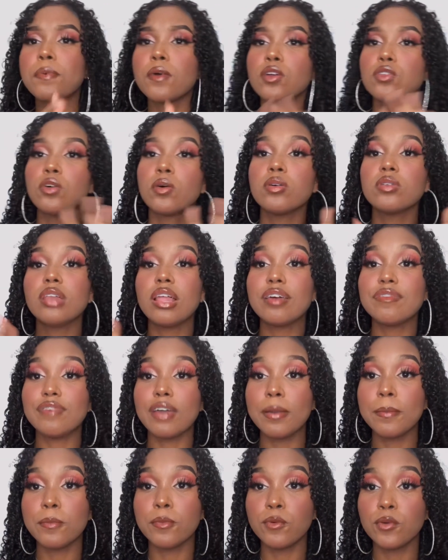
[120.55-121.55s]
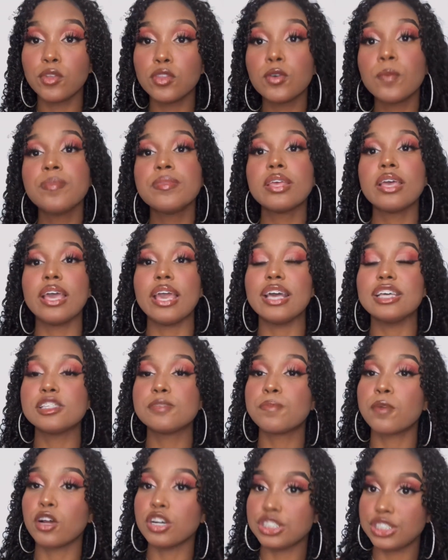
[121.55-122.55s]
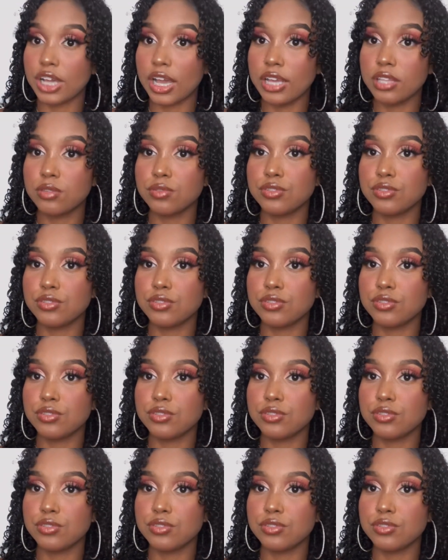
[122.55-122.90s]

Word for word: eu não levei muito esse projeto